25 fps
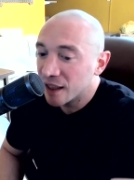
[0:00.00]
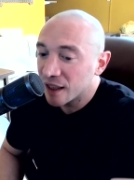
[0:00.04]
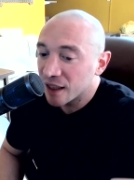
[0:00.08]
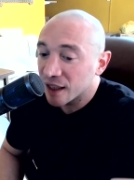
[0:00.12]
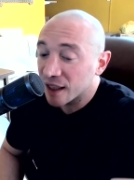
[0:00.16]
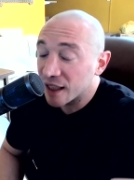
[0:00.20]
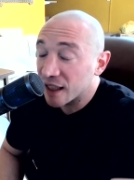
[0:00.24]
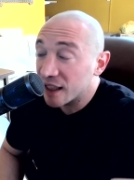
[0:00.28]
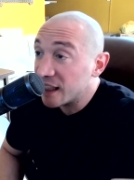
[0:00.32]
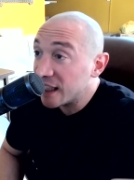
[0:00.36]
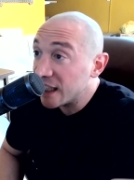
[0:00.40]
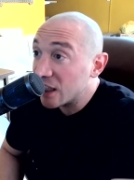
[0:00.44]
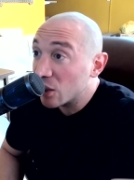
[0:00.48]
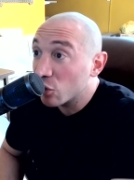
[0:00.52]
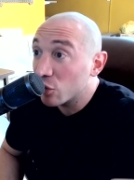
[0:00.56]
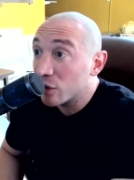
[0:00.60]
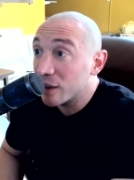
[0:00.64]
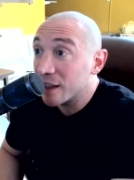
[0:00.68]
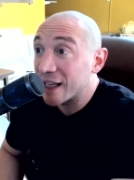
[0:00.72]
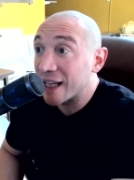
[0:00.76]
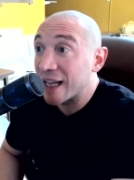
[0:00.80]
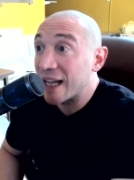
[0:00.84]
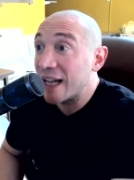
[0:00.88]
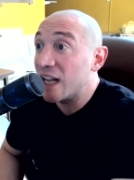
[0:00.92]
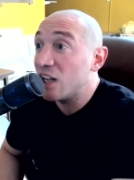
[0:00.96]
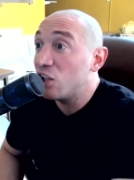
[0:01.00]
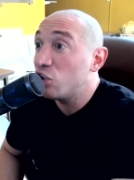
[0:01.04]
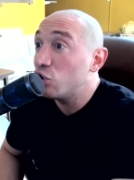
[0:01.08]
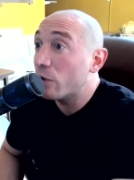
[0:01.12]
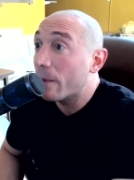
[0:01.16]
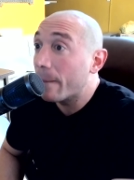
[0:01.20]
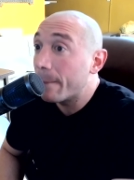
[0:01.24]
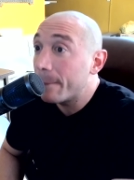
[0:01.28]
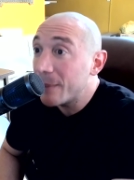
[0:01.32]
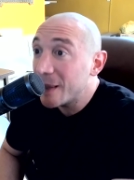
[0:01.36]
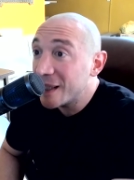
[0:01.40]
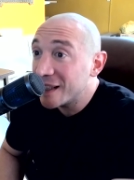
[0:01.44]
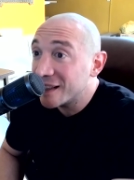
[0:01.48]
que dijo de que él
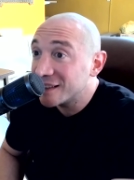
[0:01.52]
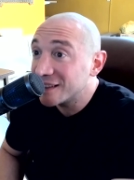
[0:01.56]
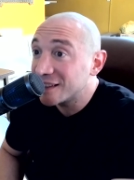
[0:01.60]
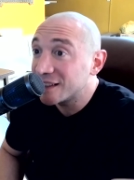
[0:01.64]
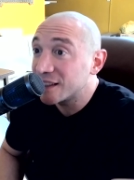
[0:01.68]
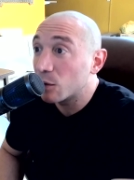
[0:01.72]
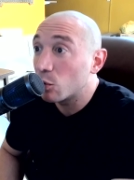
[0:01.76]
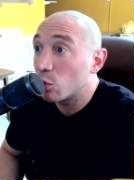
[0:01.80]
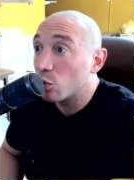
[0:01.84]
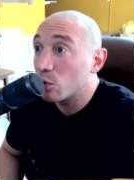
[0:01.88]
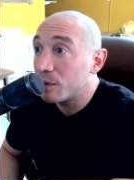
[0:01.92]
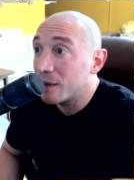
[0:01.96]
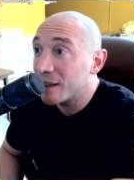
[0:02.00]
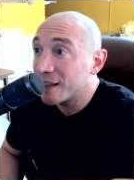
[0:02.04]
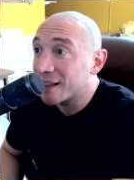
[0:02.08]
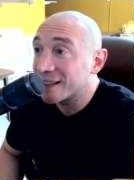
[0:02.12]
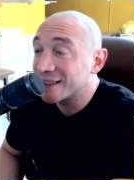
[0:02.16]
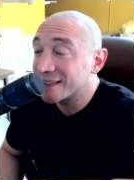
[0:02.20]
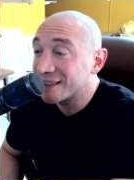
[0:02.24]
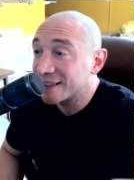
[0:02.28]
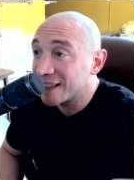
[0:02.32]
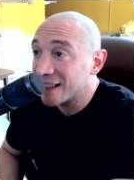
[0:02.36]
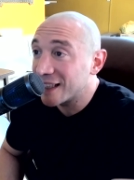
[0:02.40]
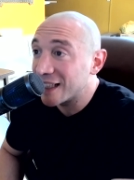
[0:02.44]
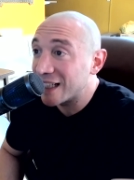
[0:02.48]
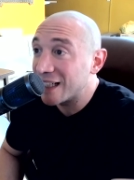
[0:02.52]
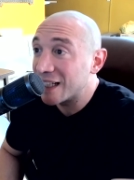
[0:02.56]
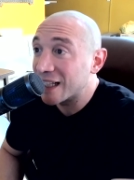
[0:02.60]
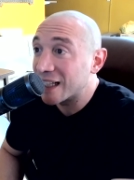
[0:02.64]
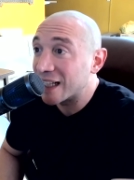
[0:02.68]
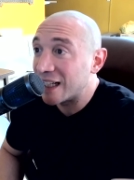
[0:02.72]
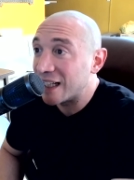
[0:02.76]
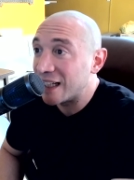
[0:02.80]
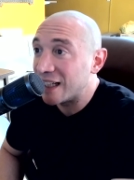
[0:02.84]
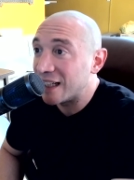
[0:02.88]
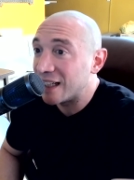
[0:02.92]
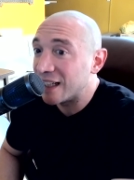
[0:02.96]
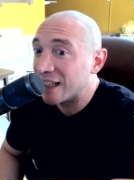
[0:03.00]
no piensa volver a ser
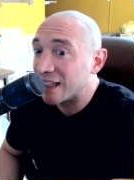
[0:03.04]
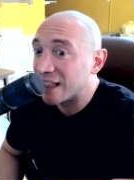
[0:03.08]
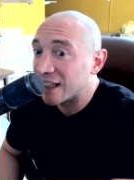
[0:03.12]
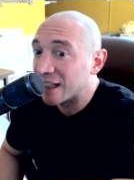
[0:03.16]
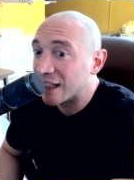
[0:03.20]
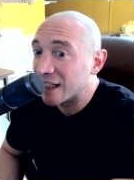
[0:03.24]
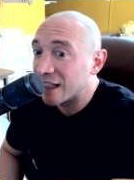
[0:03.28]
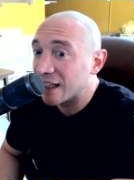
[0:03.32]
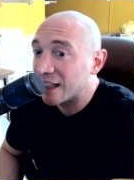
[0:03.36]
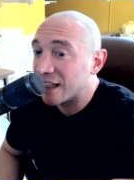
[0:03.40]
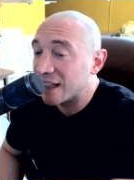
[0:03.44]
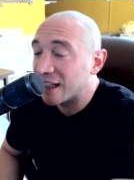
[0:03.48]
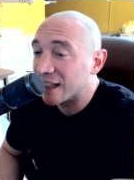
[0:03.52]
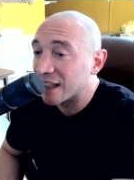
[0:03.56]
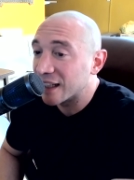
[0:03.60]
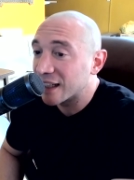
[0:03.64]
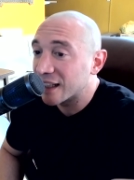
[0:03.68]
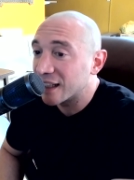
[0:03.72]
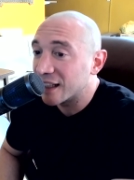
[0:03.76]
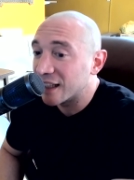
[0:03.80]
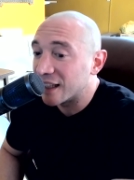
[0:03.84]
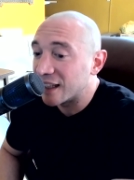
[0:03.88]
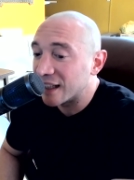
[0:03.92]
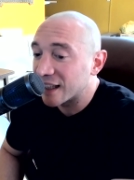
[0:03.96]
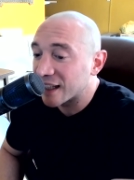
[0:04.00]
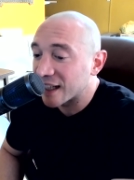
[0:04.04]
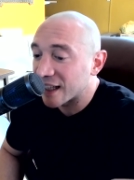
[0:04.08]
el,